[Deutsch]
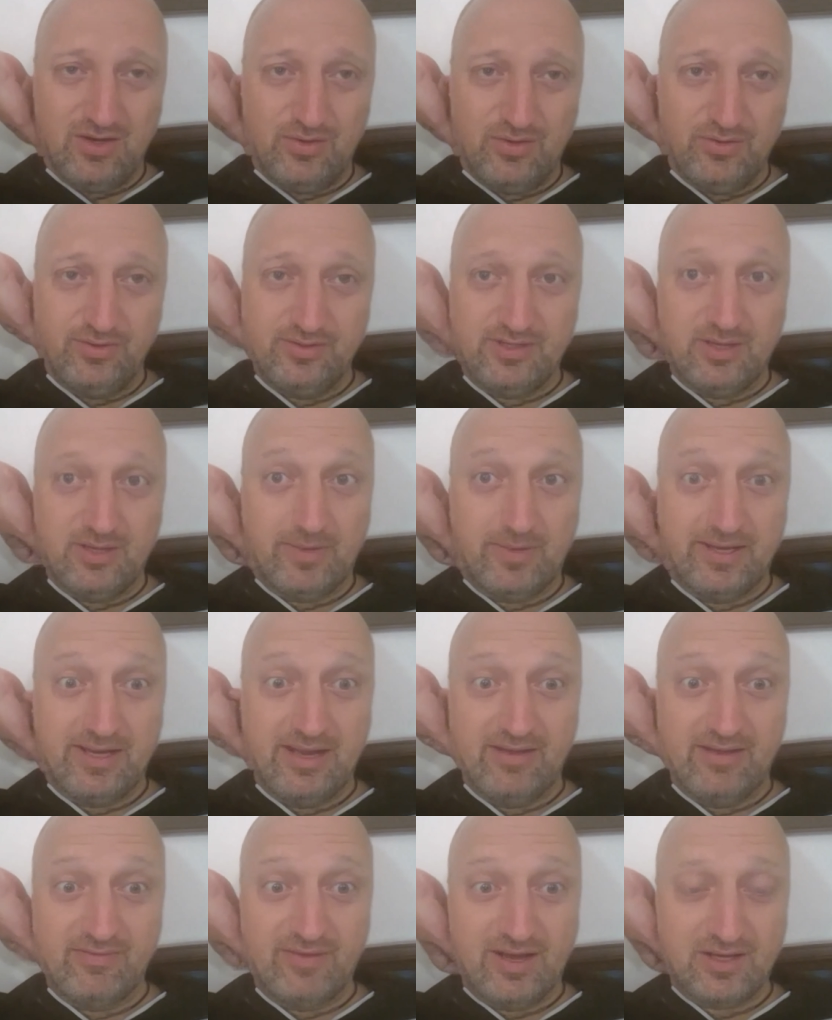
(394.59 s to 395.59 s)
Und ja,
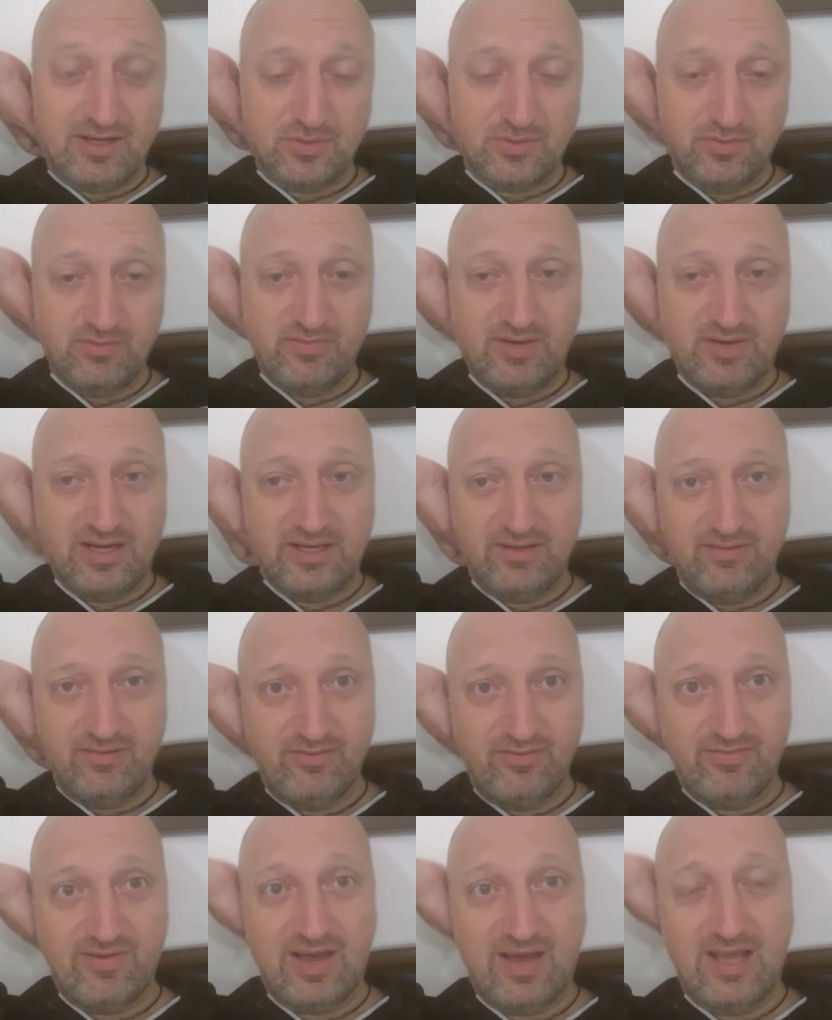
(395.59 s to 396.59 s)
meine Erwartungen
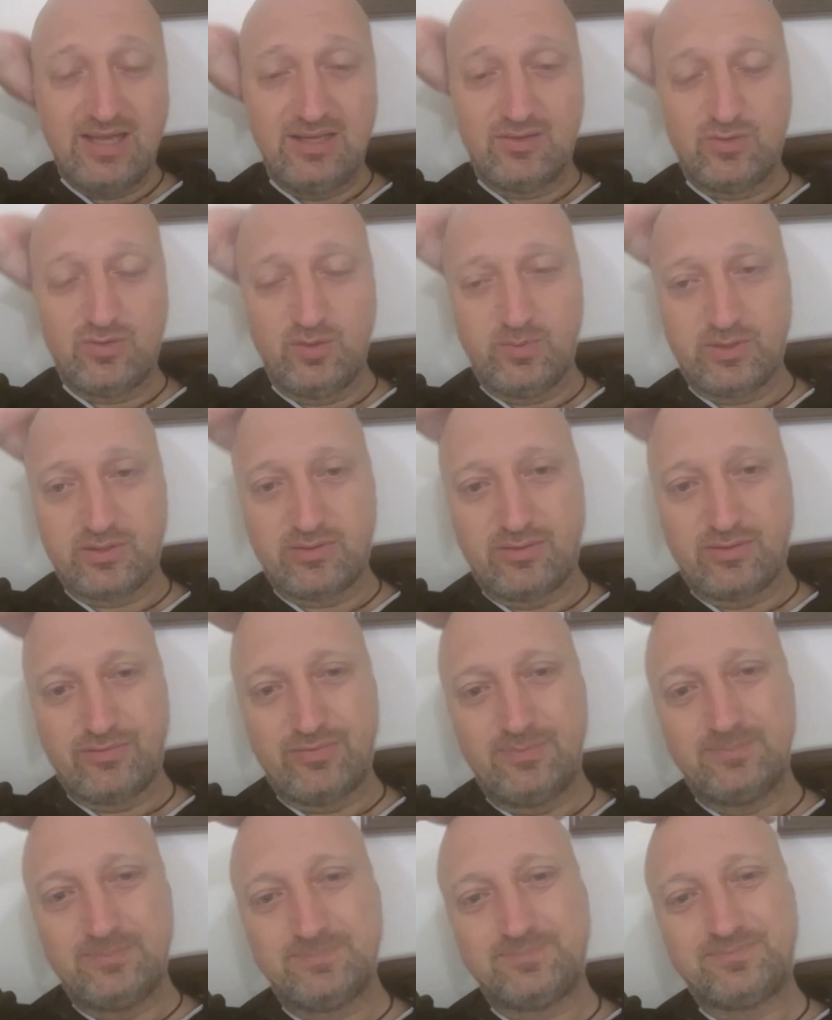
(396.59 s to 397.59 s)
waren weit
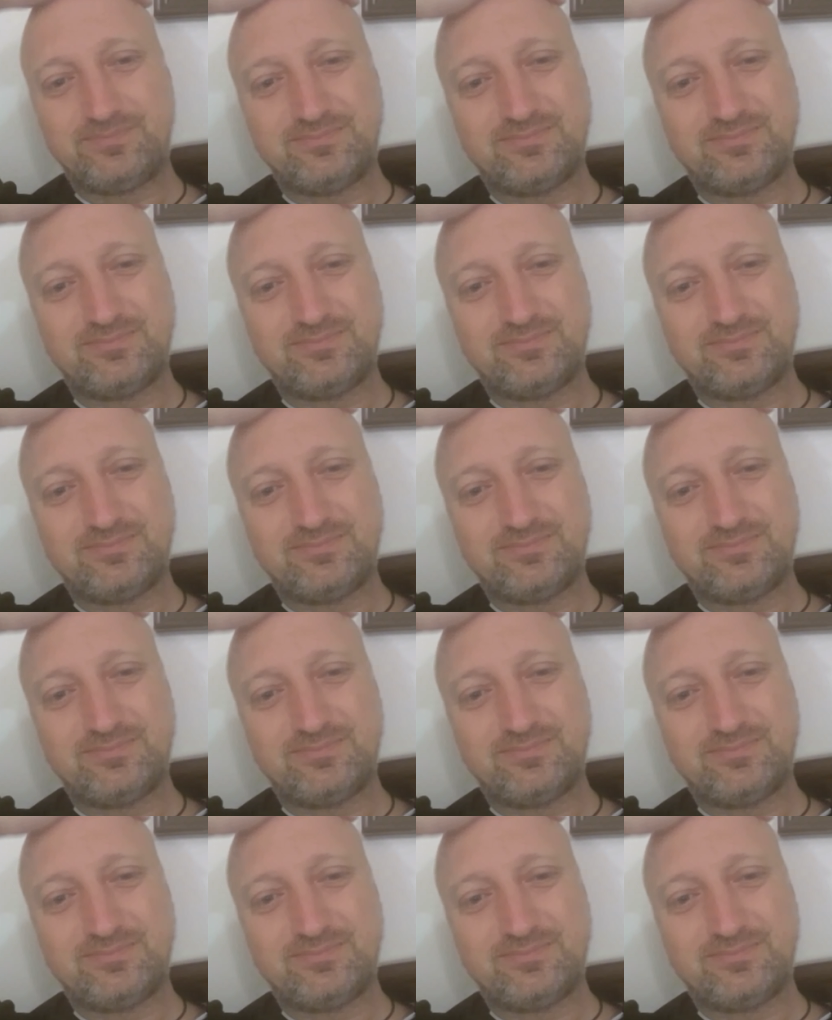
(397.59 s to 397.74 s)
übertroffen.